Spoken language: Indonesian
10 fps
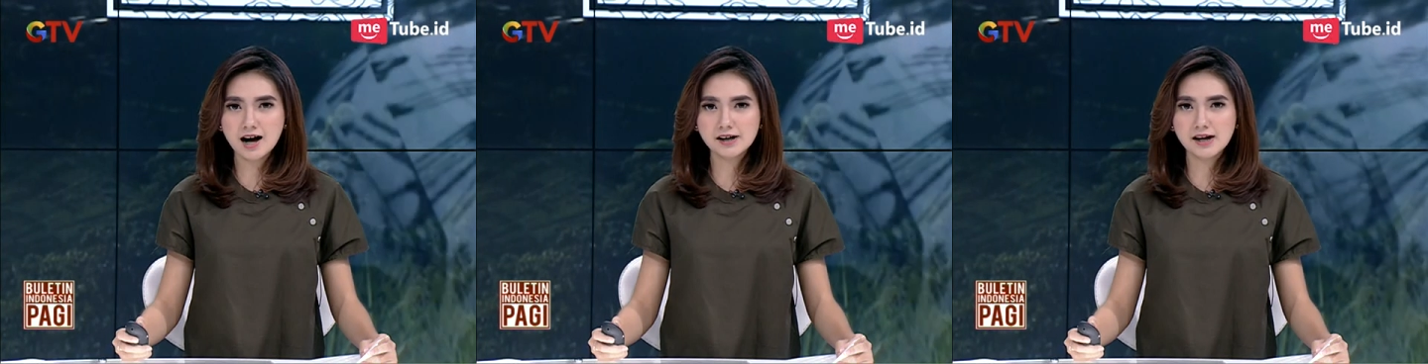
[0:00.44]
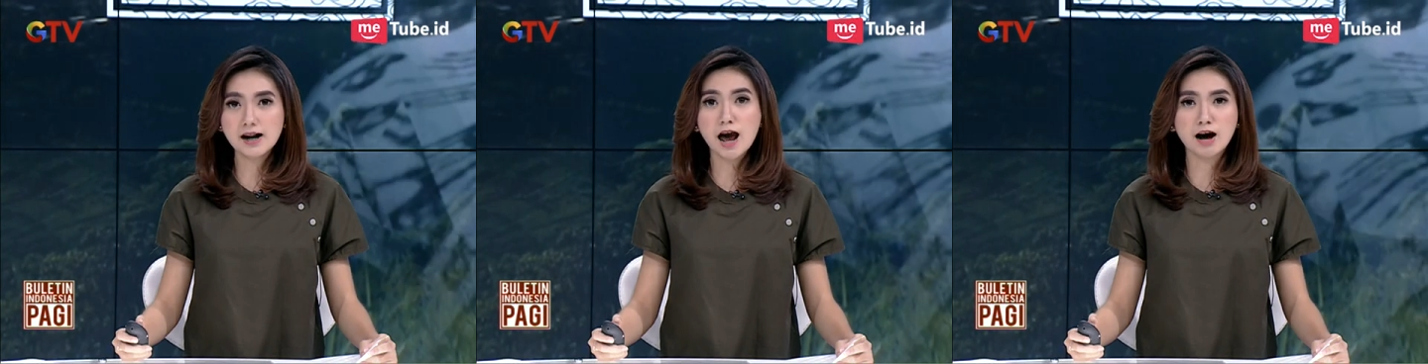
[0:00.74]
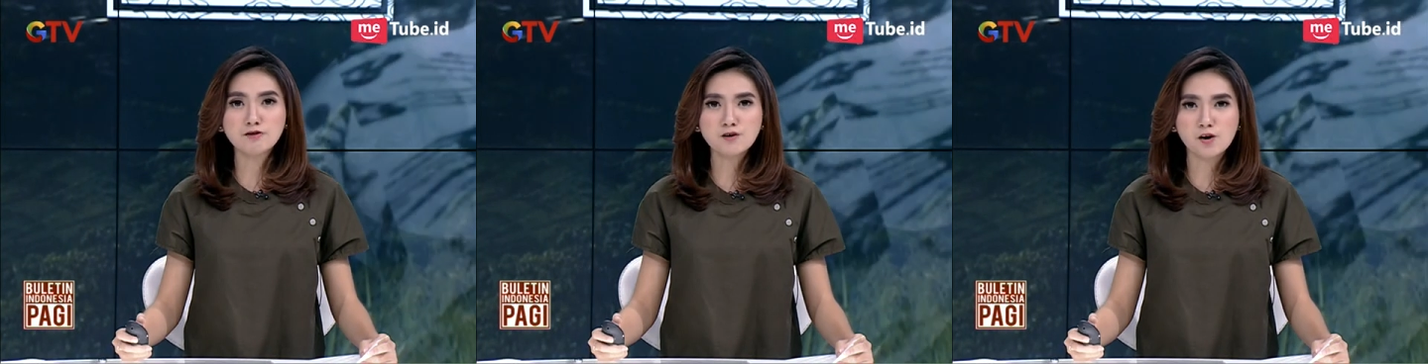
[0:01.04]
HA dan
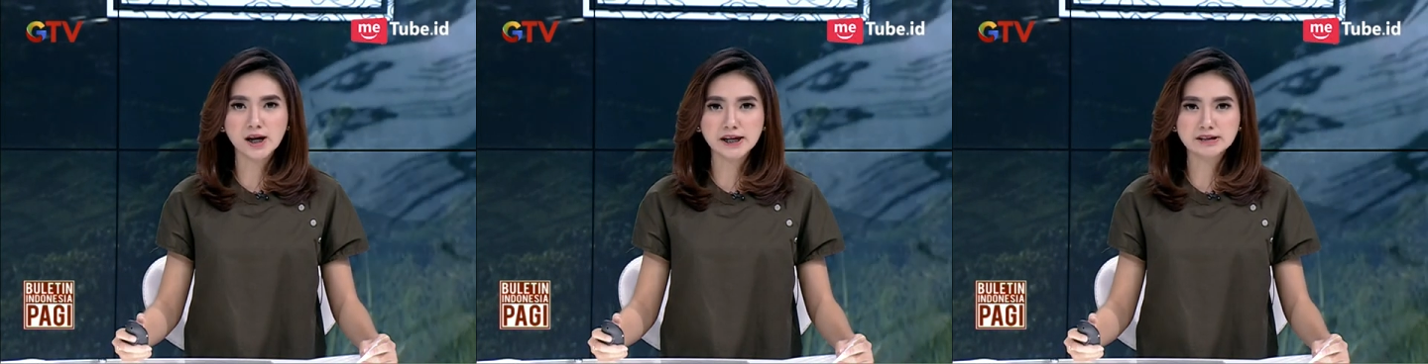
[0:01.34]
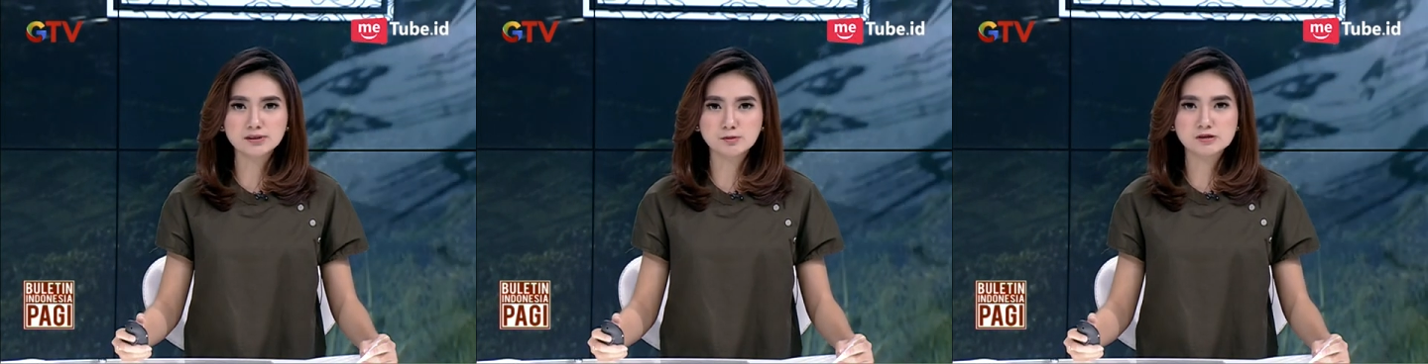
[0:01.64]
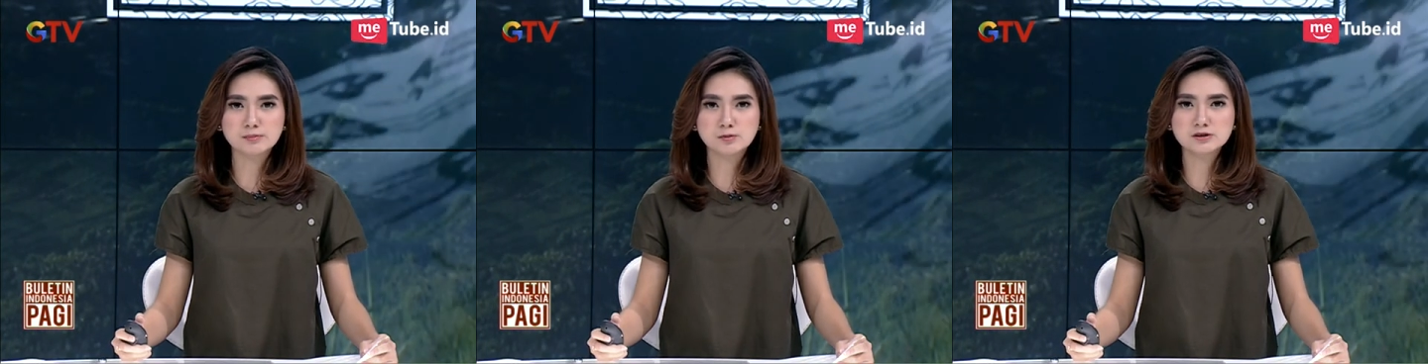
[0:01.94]
F, orang yang
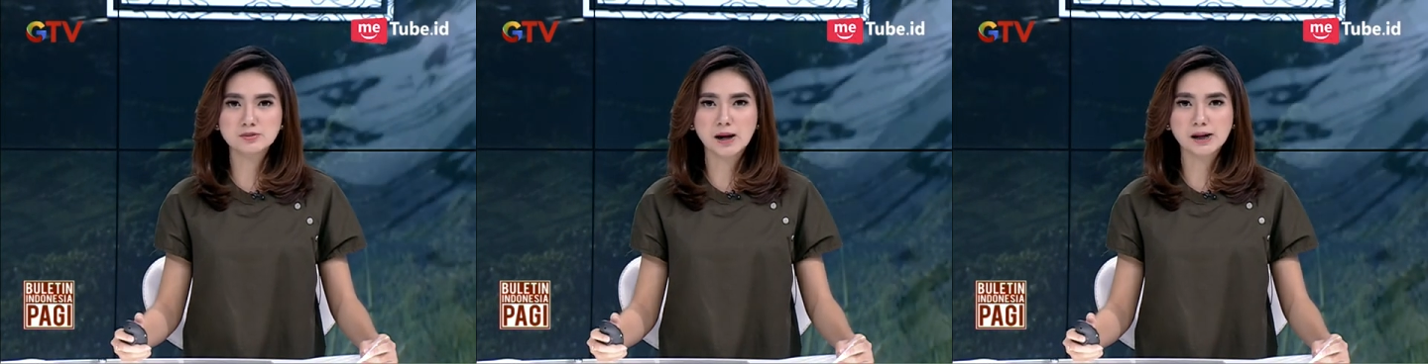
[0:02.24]
disebut-sebut